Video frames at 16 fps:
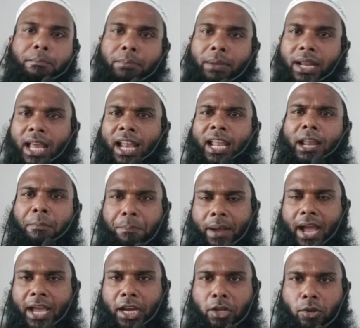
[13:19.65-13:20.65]
বিলালের
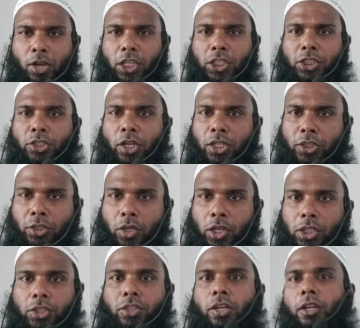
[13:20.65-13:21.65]
পায়ের খসখস
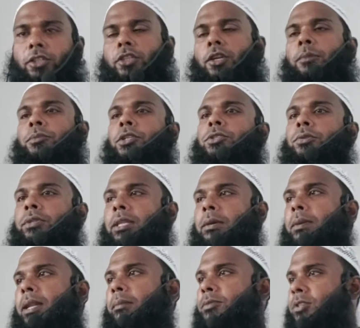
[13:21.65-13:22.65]
খসখস শব্দ শুনতে
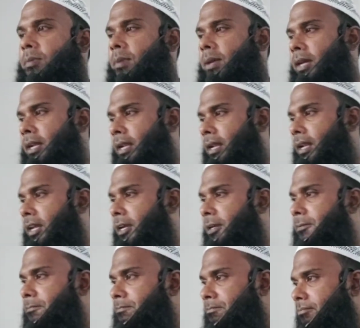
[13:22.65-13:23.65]
পেলাম সুবাহান আল্লাহ
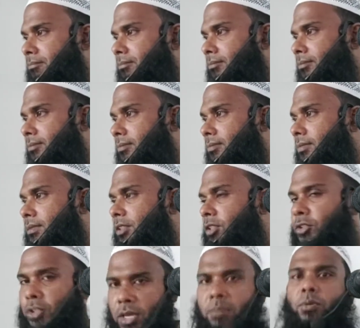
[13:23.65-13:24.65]

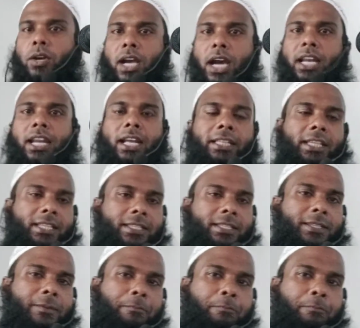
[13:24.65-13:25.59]
সই বুখারির হাদিস